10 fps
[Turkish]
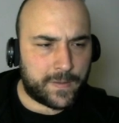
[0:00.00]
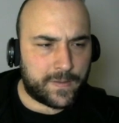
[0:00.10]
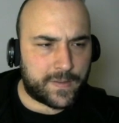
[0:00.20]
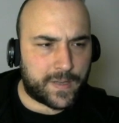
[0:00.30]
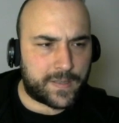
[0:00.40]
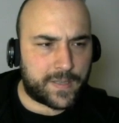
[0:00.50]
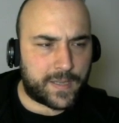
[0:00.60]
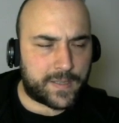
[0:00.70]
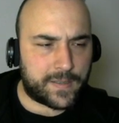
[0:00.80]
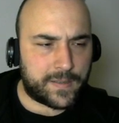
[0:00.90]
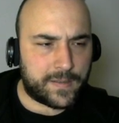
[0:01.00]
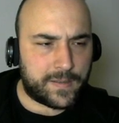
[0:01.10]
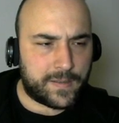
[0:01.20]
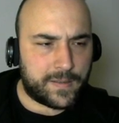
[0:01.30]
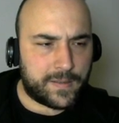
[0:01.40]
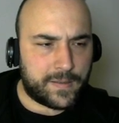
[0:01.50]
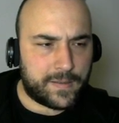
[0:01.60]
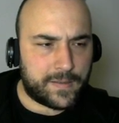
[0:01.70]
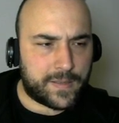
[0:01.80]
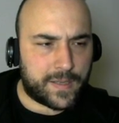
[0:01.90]
Success.
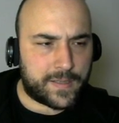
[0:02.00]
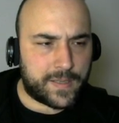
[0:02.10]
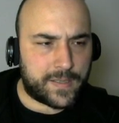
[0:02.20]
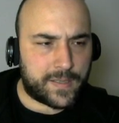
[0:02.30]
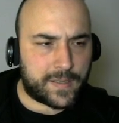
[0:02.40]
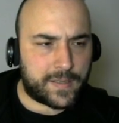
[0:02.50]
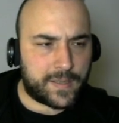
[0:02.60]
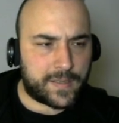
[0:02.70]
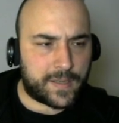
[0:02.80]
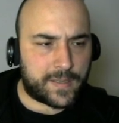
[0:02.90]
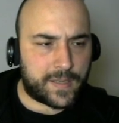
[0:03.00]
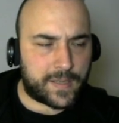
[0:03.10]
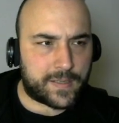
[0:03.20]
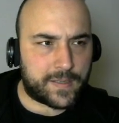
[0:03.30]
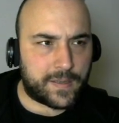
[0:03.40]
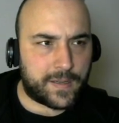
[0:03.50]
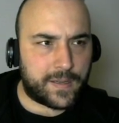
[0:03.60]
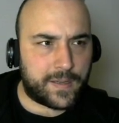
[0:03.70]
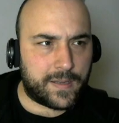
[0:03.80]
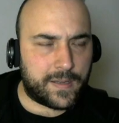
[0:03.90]
Success, success, success.
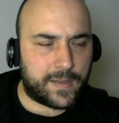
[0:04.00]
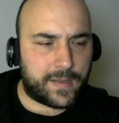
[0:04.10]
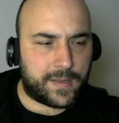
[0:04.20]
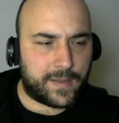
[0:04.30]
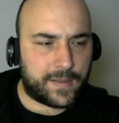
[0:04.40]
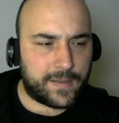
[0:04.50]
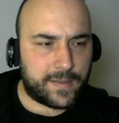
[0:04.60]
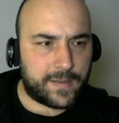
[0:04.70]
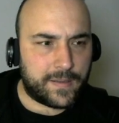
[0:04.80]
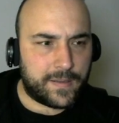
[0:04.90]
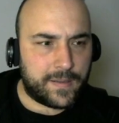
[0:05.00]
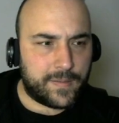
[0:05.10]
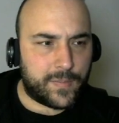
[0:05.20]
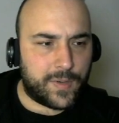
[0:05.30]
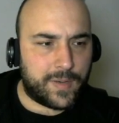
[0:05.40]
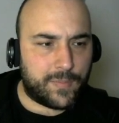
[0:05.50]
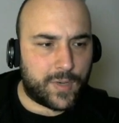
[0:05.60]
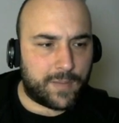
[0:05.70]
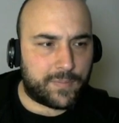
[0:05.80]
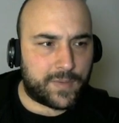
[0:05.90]
Ha. Böyle
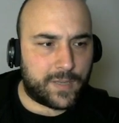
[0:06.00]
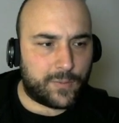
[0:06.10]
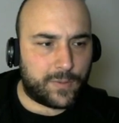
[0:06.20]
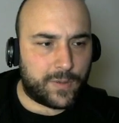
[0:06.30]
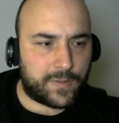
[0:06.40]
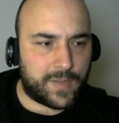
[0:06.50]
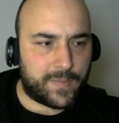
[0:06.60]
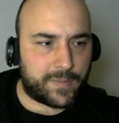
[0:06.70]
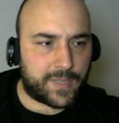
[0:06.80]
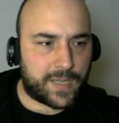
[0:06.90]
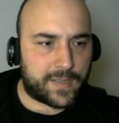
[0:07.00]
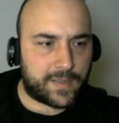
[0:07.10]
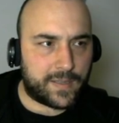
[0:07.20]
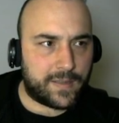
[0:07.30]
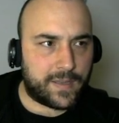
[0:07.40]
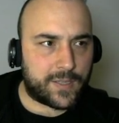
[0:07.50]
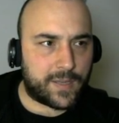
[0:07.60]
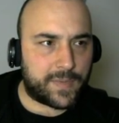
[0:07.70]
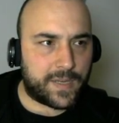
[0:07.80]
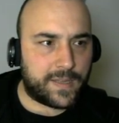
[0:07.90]
böyle upgrade oluyor. Tamam cancel. Yeterince
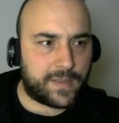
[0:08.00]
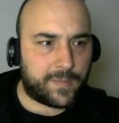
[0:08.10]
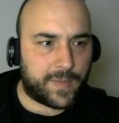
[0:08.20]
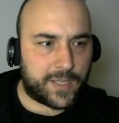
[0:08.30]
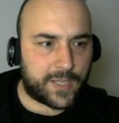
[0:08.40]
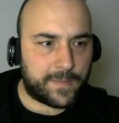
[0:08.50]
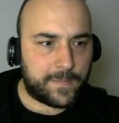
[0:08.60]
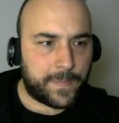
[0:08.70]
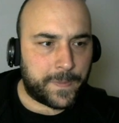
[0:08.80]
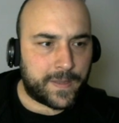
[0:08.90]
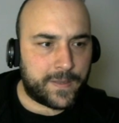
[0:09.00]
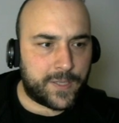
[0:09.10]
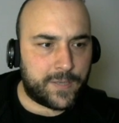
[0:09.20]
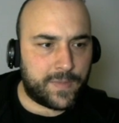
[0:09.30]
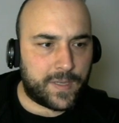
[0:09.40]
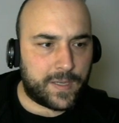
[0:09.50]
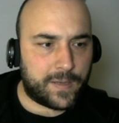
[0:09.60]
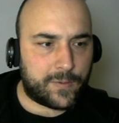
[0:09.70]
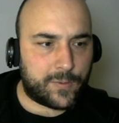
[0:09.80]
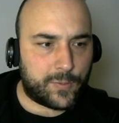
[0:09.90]
upgrade ettik bence.
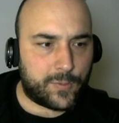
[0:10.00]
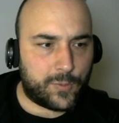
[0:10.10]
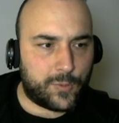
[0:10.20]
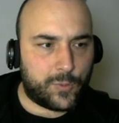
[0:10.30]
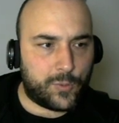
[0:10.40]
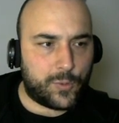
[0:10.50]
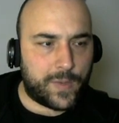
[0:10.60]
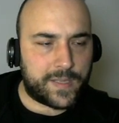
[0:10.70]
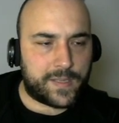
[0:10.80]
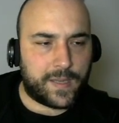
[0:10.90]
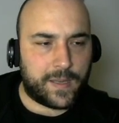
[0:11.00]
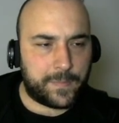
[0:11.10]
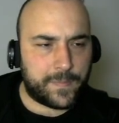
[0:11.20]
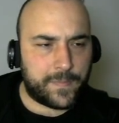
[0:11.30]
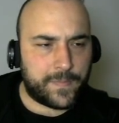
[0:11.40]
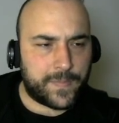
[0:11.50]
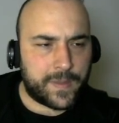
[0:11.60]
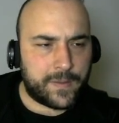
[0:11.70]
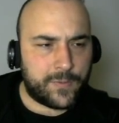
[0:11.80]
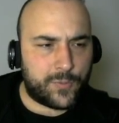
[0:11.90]
Şimdi QS diyelim
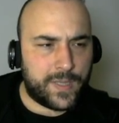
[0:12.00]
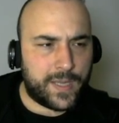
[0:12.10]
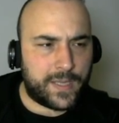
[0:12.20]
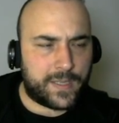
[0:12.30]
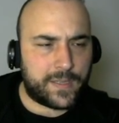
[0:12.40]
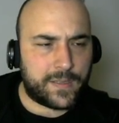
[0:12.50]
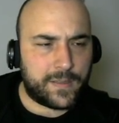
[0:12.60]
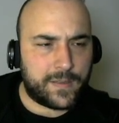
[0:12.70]
ruine gir.